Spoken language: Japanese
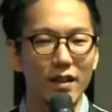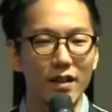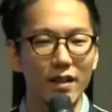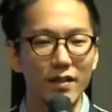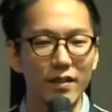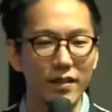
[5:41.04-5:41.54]

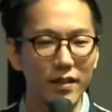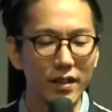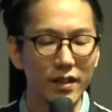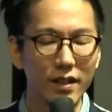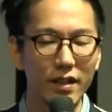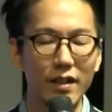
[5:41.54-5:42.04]
can
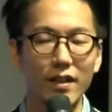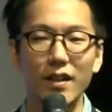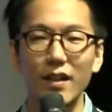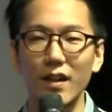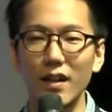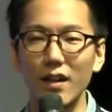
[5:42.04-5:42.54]
see、
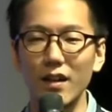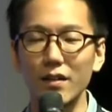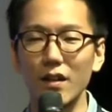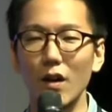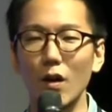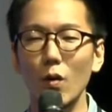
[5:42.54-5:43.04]
uh,
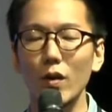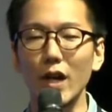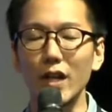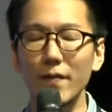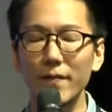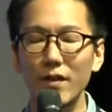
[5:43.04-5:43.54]
the whole, I
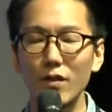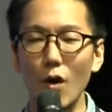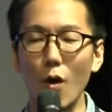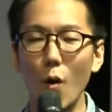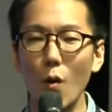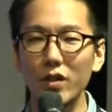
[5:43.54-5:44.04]
can feel the
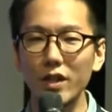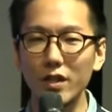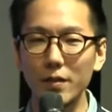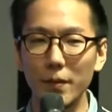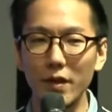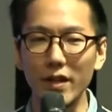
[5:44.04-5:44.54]
Holy
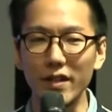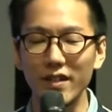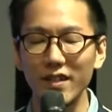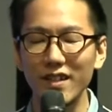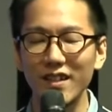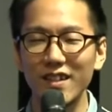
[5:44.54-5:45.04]

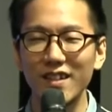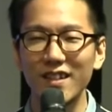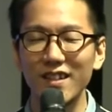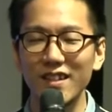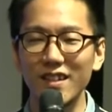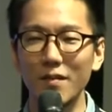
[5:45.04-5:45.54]
Spirit.
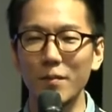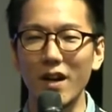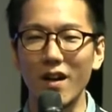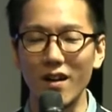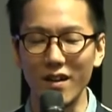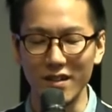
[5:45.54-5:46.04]
ね、本
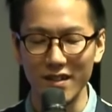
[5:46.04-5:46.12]
当に、